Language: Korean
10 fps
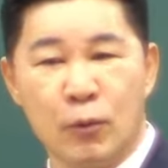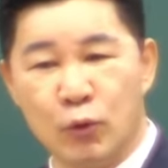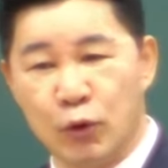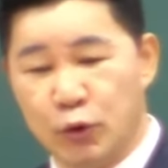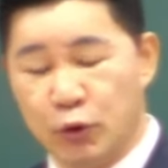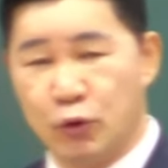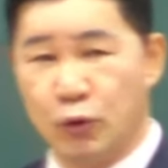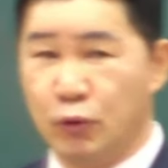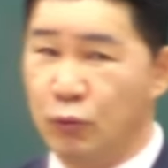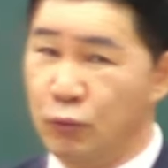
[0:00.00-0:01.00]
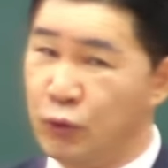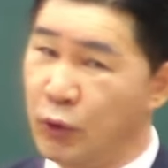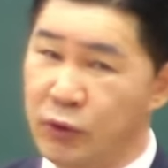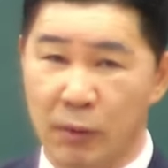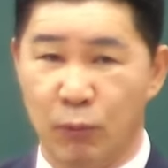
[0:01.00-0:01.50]
그런데 이제 이걸
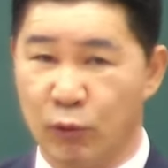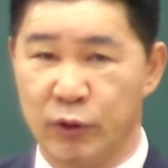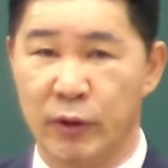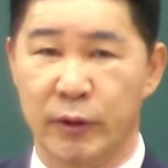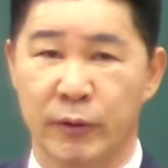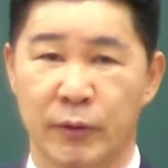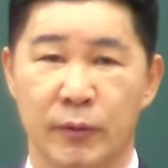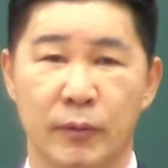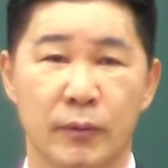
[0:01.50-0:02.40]
어떻게 잘 모르잖아요.